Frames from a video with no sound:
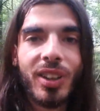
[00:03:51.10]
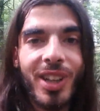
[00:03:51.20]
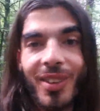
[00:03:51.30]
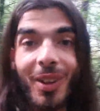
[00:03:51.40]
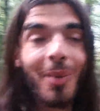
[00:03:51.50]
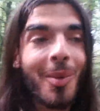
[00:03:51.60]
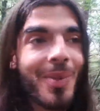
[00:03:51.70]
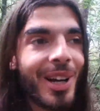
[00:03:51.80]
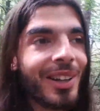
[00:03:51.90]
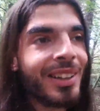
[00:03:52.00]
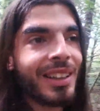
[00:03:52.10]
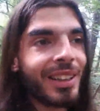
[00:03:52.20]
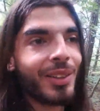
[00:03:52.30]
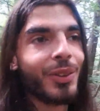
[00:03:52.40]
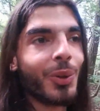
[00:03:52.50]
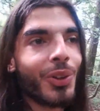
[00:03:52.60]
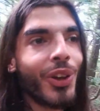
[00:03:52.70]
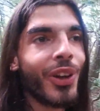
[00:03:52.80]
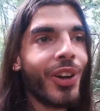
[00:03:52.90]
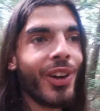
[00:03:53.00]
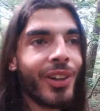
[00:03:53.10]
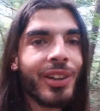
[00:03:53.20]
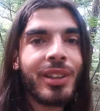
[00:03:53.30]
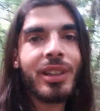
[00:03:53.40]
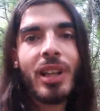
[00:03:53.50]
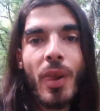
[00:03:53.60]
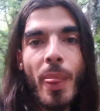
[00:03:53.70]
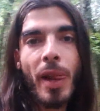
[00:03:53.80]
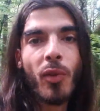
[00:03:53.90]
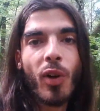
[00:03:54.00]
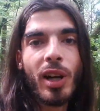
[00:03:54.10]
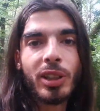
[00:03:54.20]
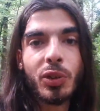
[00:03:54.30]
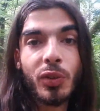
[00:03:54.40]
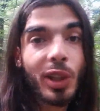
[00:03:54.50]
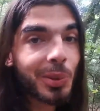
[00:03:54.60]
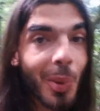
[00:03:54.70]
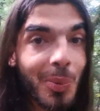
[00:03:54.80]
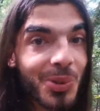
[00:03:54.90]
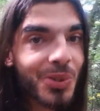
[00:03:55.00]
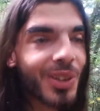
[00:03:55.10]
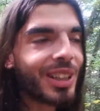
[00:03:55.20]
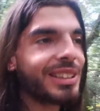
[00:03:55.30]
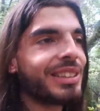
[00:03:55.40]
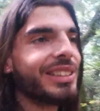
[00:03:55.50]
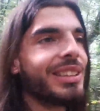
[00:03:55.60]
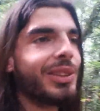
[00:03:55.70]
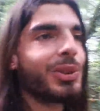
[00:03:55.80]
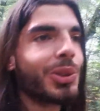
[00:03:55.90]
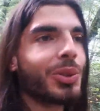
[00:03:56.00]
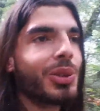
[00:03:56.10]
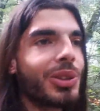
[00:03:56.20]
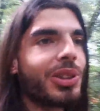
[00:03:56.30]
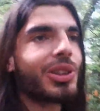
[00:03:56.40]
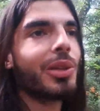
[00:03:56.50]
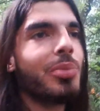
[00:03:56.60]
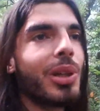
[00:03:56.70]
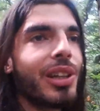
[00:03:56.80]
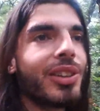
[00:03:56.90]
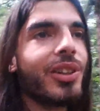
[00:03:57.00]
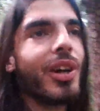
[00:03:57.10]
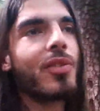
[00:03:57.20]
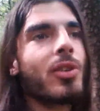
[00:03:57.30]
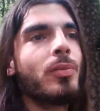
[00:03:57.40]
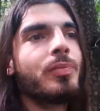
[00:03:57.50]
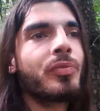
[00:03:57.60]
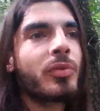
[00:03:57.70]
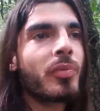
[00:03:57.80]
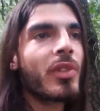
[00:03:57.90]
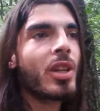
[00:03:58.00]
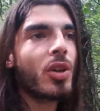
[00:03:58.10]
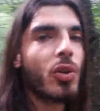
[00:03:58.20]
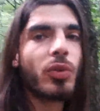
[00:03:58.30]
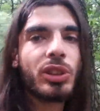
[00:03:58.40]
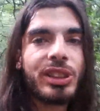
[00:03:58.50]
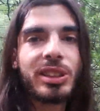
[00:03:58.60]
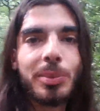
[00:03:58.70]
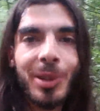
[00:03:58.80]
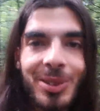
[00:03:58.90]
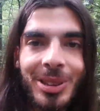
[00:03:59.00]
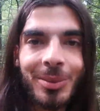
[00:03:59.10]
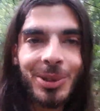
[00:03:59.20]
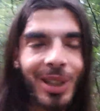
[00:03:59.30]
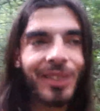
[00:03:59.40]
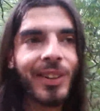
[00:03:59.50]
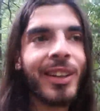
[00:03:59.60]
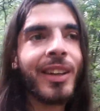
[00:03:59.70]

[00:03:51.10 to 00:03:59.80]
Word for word: Genre vraiment pas. Donc... Euh, voilà, je suis vachement plus ouvert à cette idée aujourd'hui que j'aurais pu l'être euh, avant, au vu des expériences qui me sont arrivées.